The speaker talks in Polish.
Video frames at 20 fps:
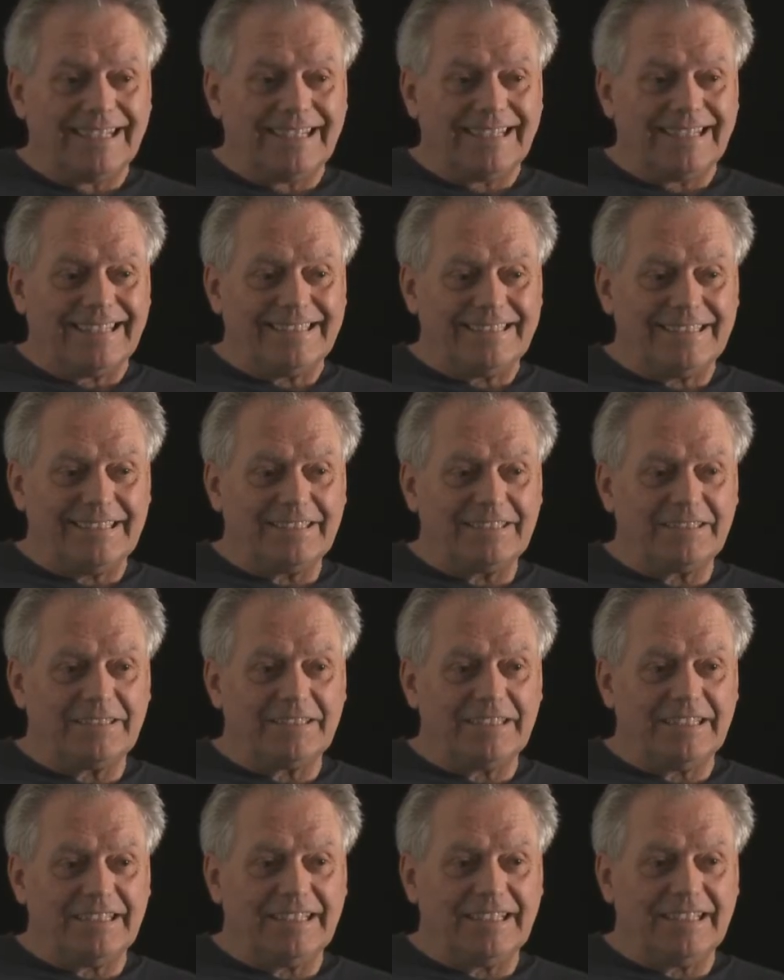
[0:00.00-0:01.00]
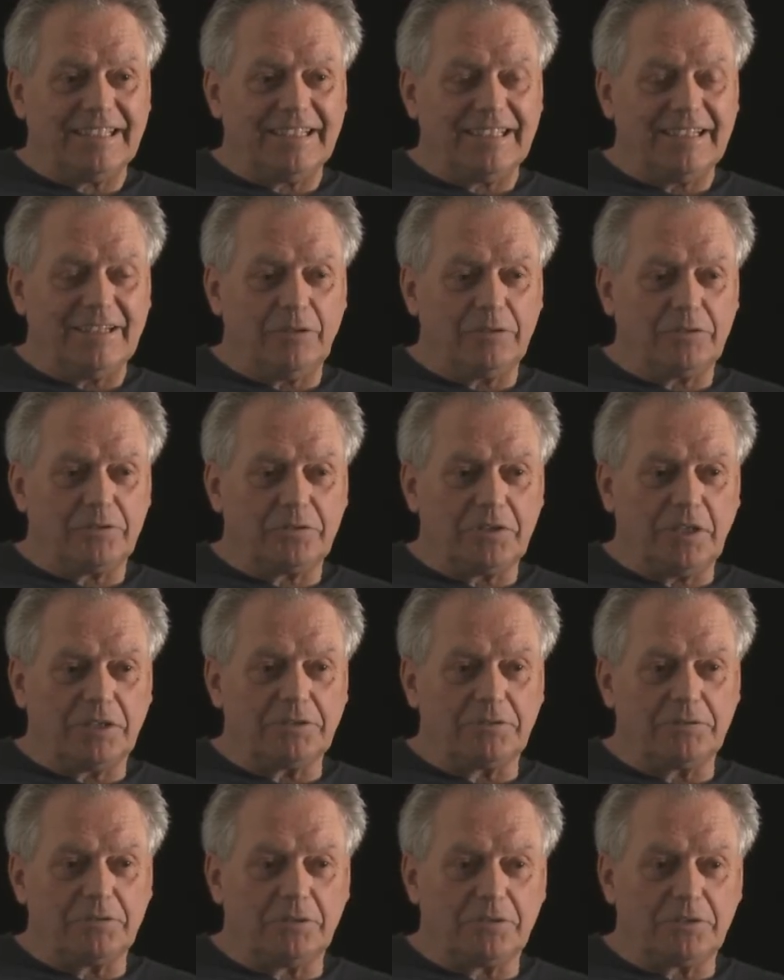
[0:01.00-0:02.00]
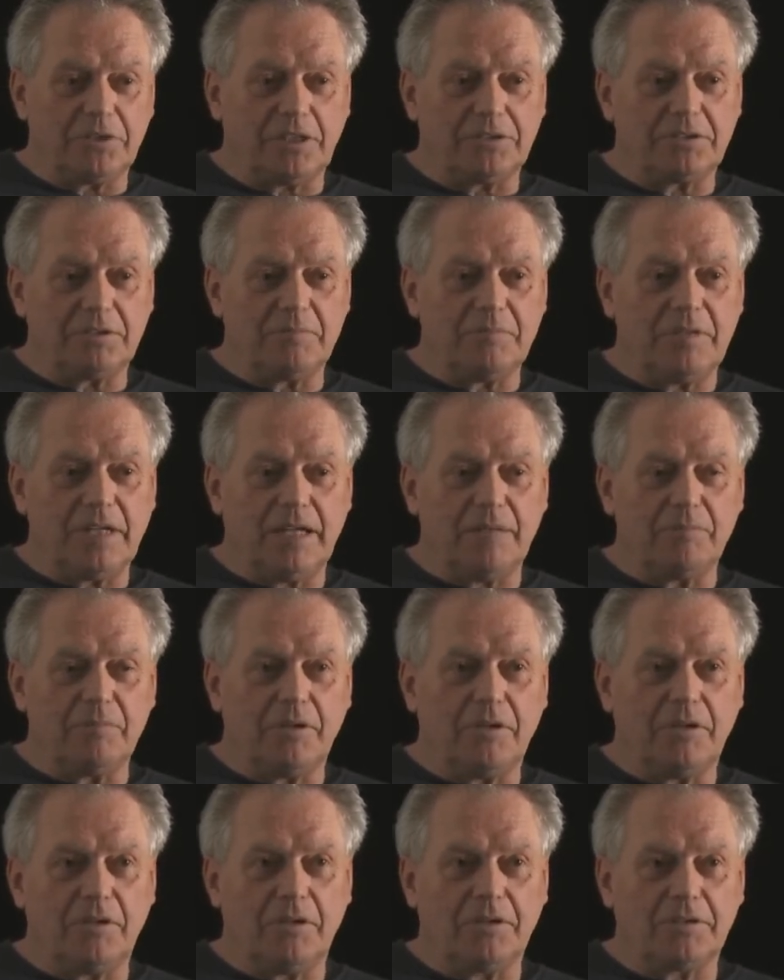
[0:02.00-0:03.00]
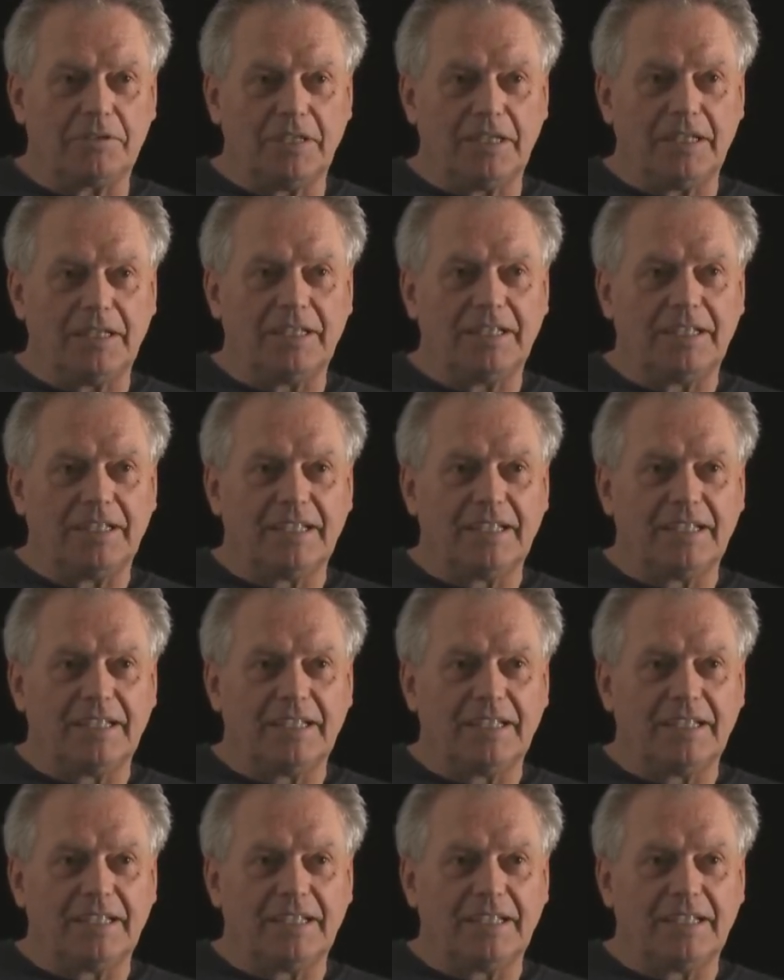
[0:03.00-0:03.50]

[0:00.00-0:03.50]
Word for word: gdzieś od czasu do czasu miałem ochotę e,